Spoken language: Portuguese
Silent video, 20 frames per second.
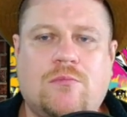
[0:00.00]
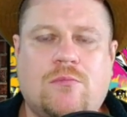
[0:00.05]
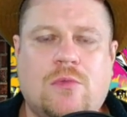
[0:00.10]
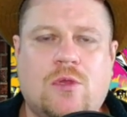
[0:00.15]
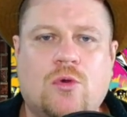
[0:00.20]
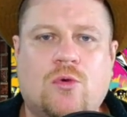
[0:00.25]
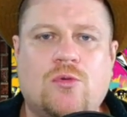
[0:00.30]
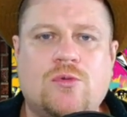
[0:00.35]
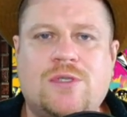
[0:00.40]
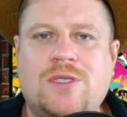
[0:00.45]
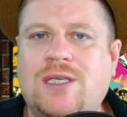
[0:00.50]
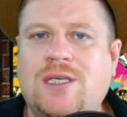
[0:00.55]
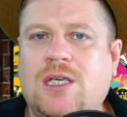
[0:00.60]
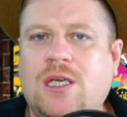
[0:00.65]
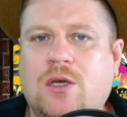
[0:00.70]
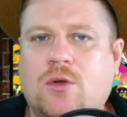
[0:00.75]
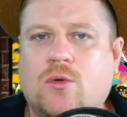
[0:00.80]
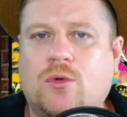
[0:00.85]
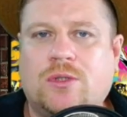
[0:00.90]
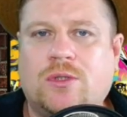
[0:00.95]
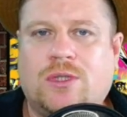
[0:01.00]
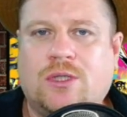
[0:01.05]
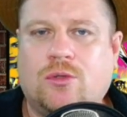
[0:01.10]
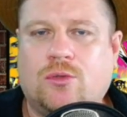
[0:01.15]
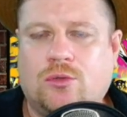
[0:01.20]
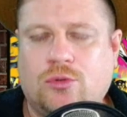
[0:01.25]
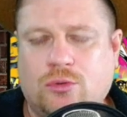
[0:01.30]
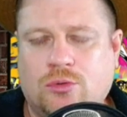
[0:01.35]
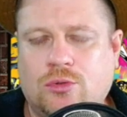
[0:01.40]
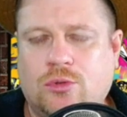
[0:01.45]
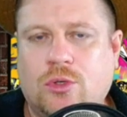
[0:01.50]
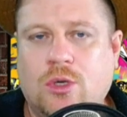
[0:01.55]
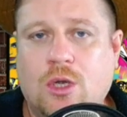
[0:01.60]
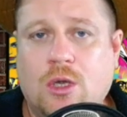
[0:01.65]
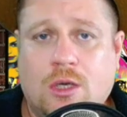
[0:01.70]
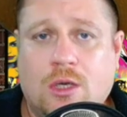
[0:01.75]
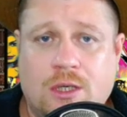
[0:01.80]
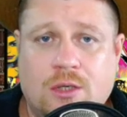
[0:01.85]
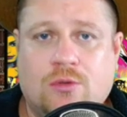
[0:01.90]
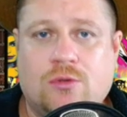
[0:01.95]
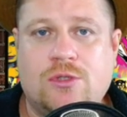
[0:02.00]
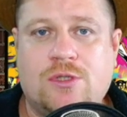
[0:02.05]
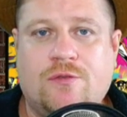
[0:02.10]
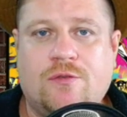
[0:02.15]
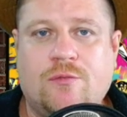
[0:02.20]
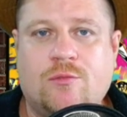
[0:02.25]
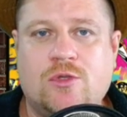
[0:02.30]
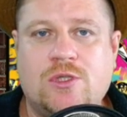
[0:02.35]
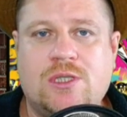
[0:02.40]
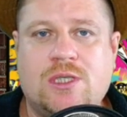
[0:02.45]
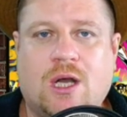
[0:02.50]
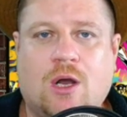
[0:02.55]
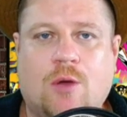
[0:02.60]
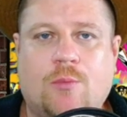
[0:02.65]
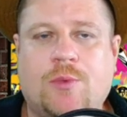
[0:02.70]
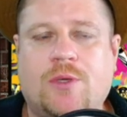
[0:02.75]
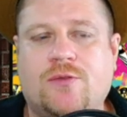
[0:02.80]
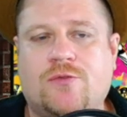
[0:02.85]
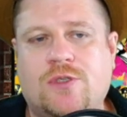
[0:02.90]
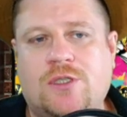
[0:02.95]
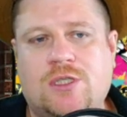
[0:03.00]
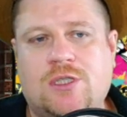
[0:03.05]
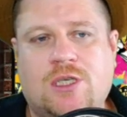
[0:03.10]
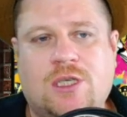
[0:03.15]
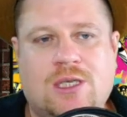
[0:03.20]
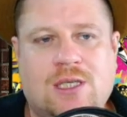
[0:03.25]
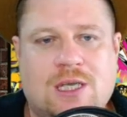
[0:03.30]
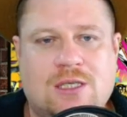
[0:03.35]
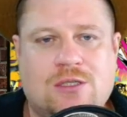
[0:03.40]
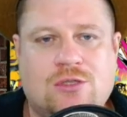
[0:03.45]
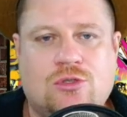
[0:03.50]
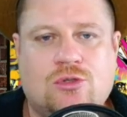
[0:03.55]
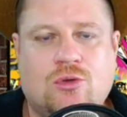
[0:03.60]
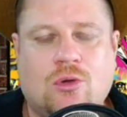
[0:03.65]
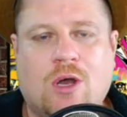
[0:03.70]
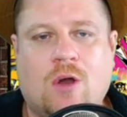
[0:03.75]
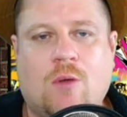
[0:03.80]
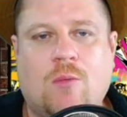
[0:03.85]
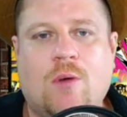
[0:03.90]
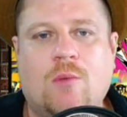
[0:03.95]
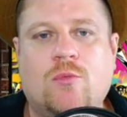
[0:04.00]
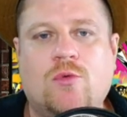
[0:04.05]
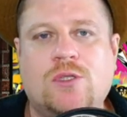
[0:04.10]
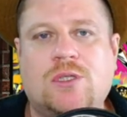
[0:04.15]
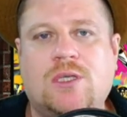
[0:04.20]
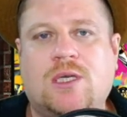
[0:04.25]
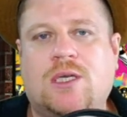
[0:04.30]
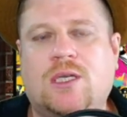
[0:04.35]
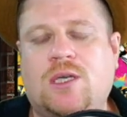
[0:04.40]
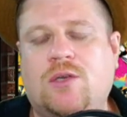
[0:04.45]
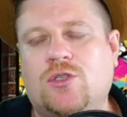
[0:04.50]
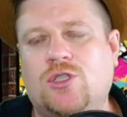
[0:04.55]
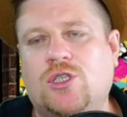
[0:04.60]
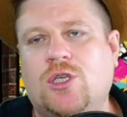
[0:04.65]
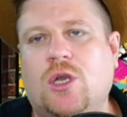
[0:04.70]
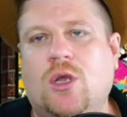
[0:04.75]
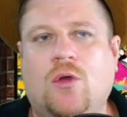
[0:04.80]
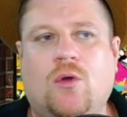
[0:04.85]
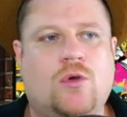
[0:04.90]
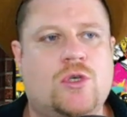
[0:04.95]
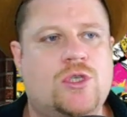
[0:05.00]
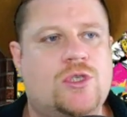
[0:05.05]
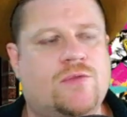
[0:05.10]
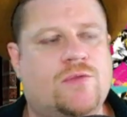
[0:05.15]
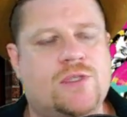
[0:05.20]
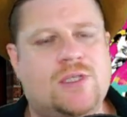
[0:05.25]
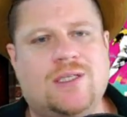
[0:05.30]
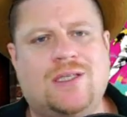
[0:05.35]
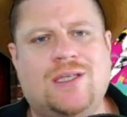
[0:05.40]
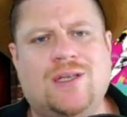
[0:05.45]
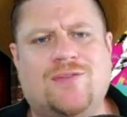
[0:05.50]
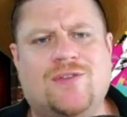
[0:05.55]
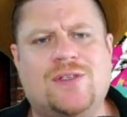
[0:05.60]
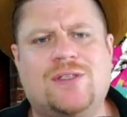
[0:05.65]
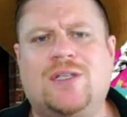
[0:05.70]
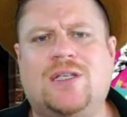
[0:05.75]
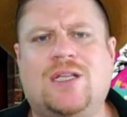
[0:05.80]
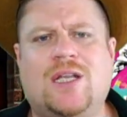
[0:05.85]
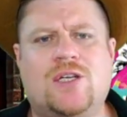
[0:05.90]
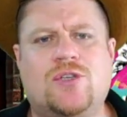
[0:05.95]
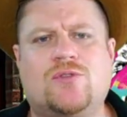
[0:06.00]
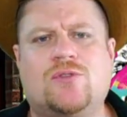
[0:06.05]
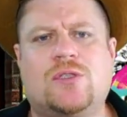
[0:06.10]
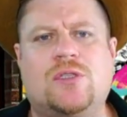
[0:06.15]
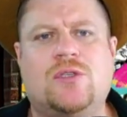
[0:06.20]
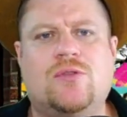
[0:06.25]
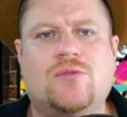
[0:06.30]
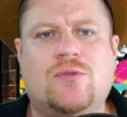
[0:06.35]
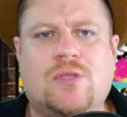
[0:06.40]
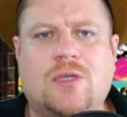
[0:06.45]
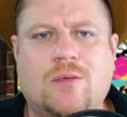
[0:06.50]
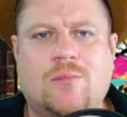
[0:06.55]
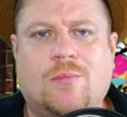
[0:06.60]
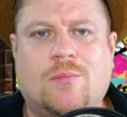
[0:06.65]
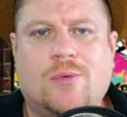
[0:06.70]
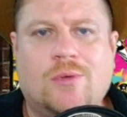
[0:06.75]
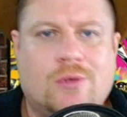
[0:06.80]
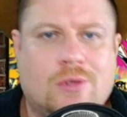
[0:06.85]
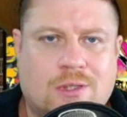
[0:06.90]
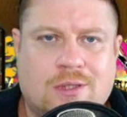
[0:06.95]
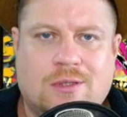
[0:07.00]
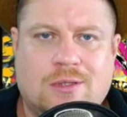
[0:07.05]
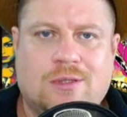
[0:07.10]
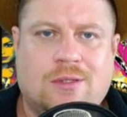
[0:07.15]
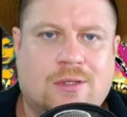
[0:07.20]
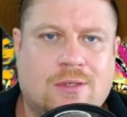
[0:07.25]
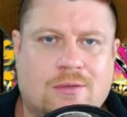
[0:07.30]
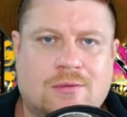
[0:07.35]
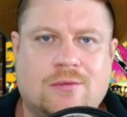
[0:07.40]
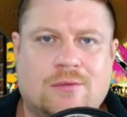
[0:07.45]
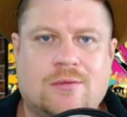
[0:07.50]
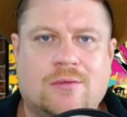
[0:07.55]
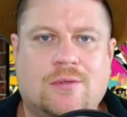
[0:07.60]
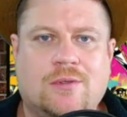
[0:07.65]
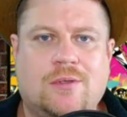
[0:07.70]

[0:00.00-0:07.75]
conseguir conteúdo, inclusive musical, porque se quisesse tocar uma música que nem hoje, hoje você tem a facilidade de conseguir um songbook, entendeu?